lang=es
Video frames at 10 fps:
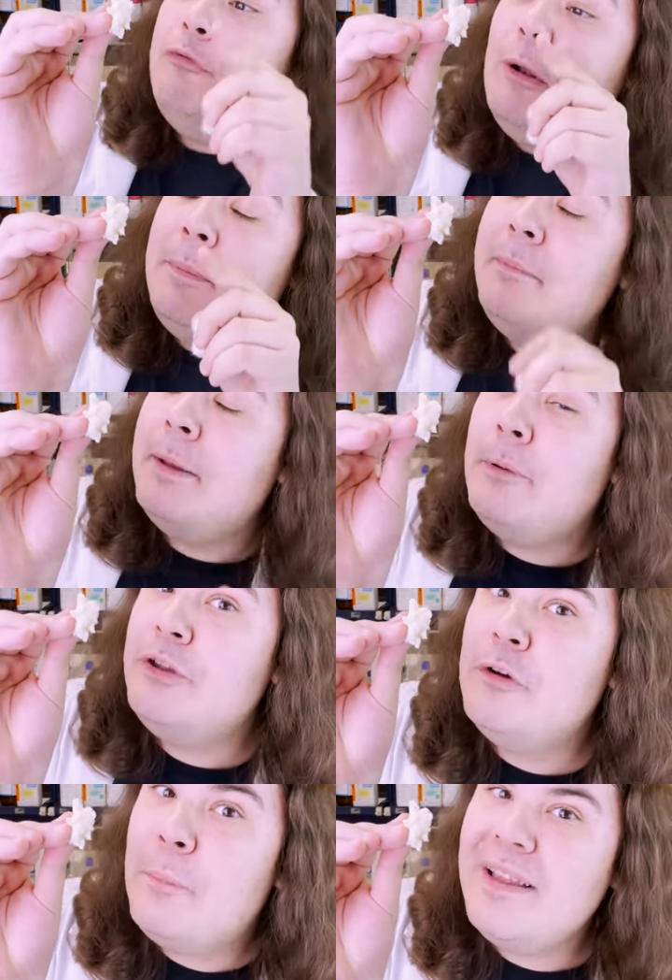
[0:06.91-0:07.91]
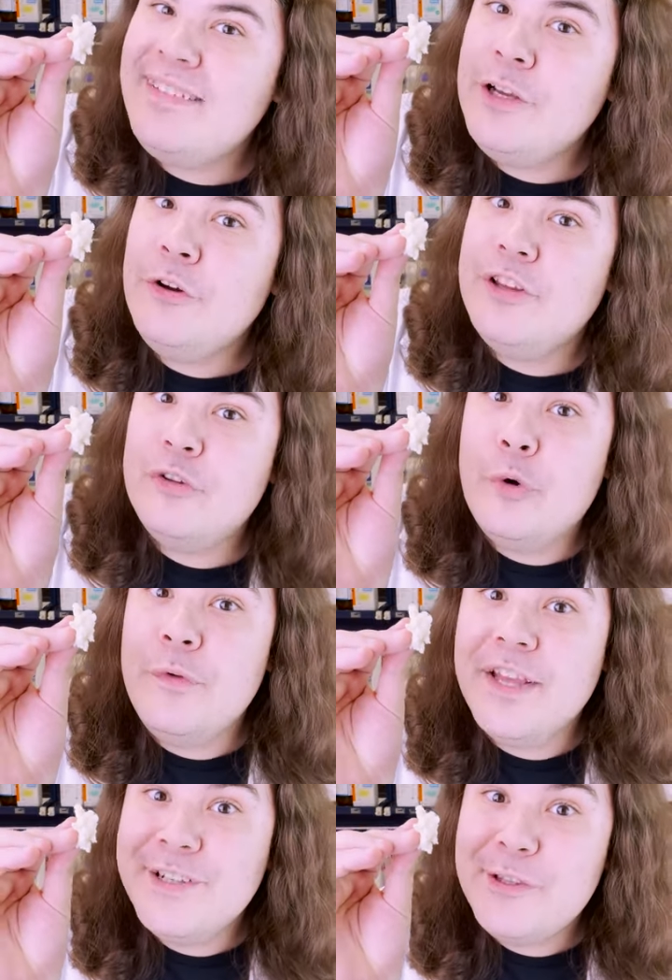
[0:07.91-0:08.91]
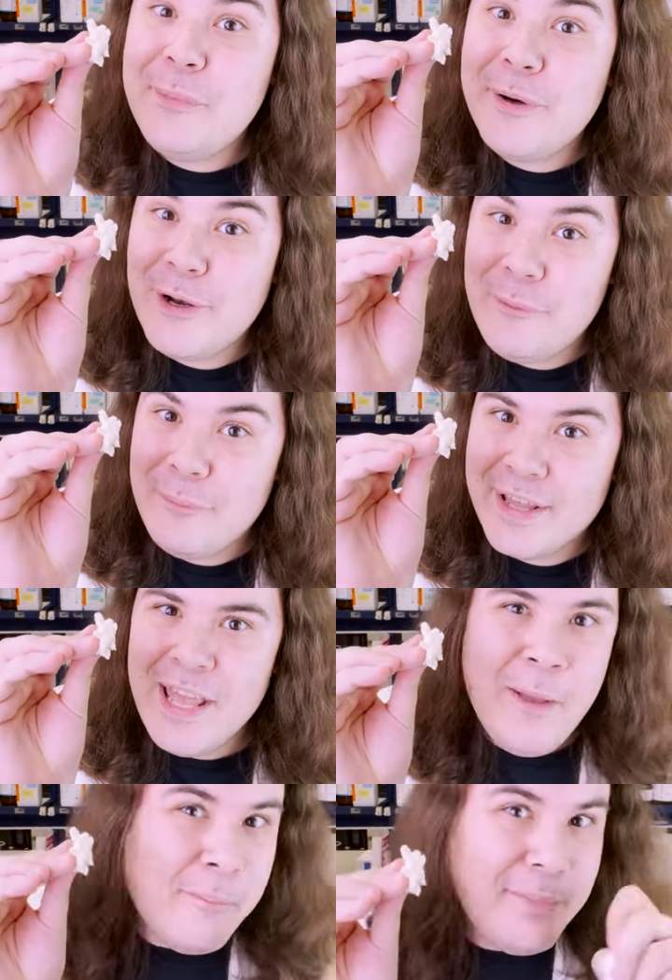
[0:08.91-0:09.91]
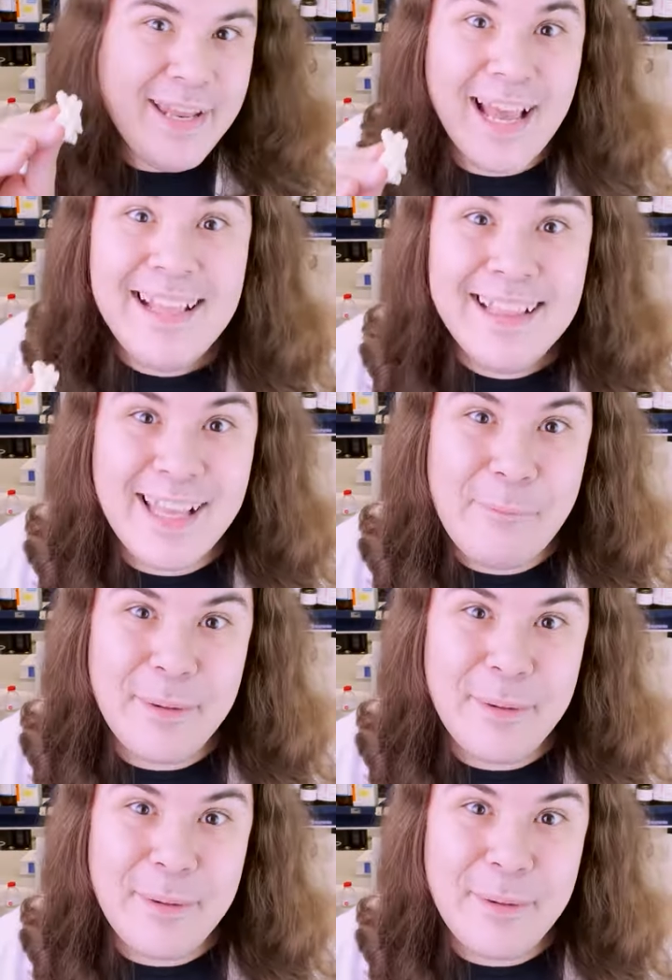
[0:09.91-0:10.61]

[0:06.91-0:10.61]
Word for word: y fue el primer explosivo plástico descubierto por el hombre. Mirad qué